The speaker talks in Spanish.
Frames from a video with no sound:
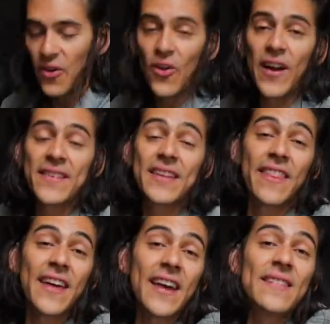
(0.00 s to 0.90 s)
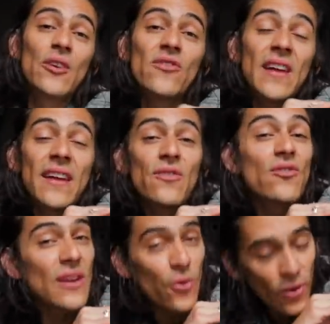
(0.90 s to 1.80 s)
no es que dejen de usar su
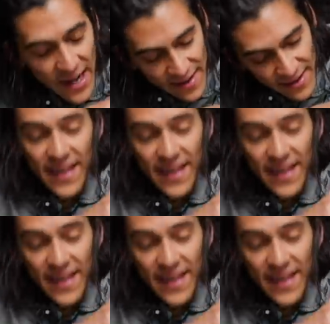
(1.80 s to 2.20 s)
celular,